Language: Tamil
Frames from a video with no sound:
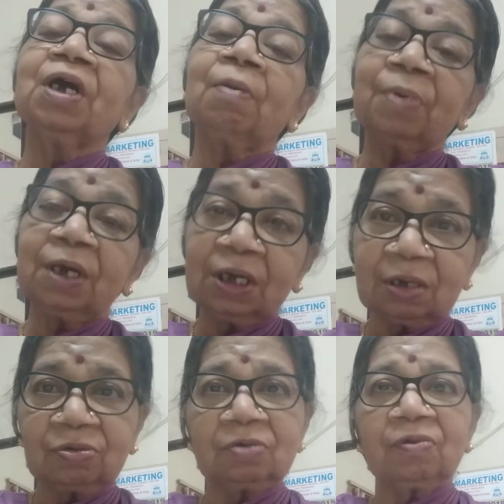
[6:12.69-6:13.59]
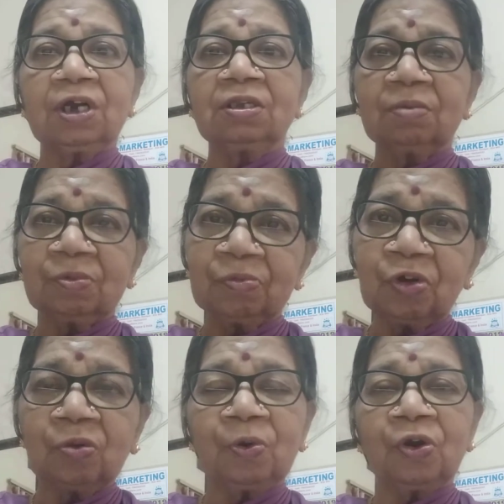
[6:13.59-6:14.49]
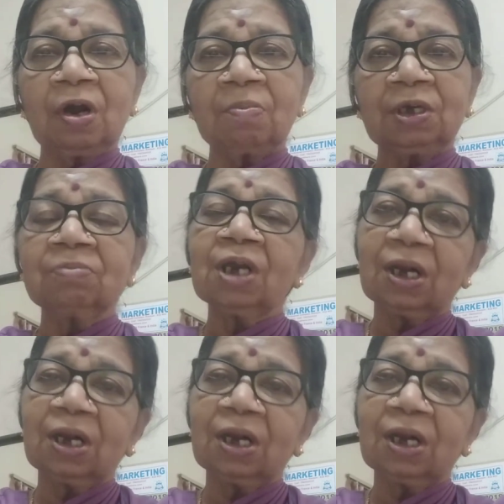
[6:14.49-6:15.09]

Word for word: அப்படிங்கிற ஒரு வருத்தமும் ஒரு பொறாமையும்